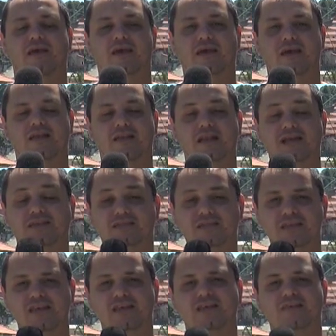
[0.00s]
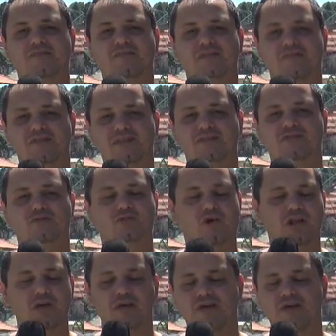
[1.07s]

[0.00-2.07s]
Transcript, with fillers: É, nasci e vivi toda a